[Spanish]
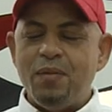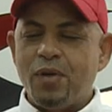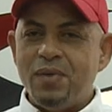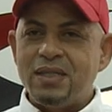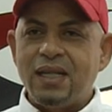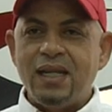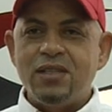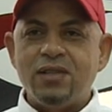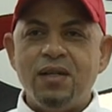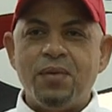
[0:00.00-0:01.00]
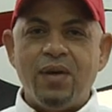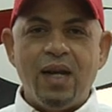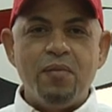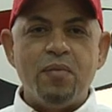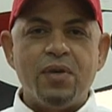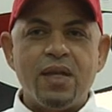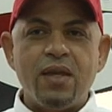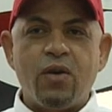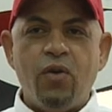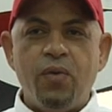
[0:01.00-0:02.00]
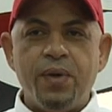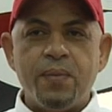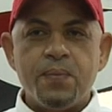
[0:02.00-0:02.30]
promesa que le hizo LeBron a la memoria de Kobe